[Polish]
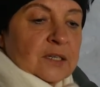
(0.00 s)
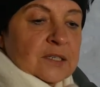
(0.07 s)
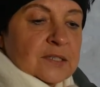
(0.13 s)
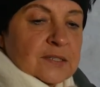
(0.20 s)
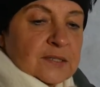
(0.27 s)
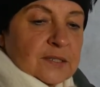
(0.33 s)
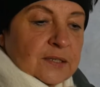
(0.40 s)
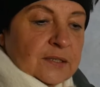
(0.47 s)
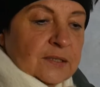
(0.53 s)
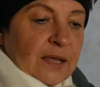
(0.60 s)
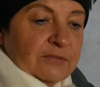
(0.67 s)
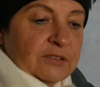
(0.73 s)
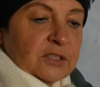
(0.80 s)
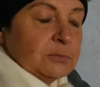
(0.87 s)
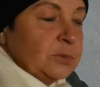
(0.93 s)
z
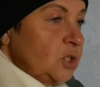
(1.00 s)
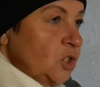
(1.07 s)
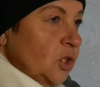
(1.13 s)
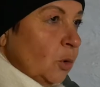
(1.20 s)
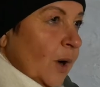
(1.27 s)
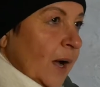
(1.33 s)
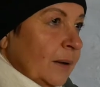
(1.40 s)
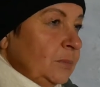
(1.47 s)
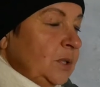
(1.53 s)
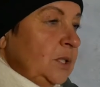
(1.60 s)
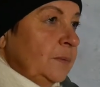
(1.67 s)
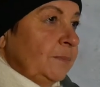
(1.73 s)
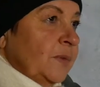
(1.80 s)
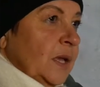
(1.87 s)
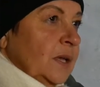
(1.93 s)
dawnymi
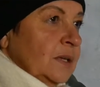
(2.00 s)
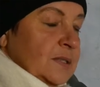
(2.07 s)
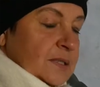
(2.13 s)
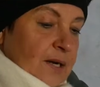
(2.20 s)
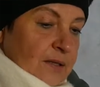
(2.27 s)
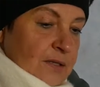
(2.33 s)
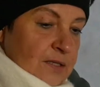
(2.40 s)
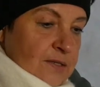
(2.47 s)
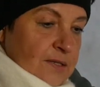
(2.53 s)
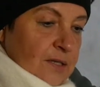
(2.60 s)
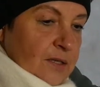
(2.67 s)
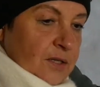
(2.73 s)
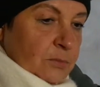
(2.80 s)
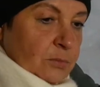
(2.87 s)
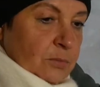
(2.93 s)
ziołami, z
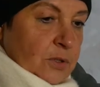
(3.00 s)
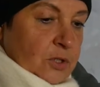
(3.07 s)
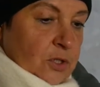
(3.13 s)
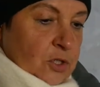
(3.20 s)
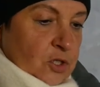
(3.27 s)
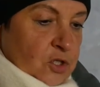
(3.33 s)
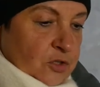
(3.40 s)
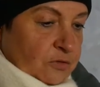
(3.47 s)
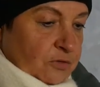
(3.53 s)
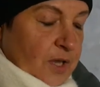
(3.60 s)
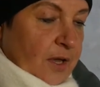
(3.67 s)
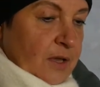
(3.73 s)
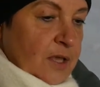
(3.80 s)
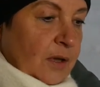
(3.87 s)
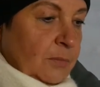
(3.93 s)
tradycyjnym
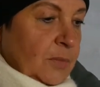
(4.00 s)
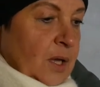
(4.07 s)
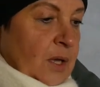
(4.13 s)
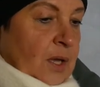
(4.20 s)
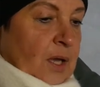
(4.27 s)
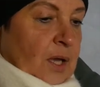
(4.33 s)
żywieniem.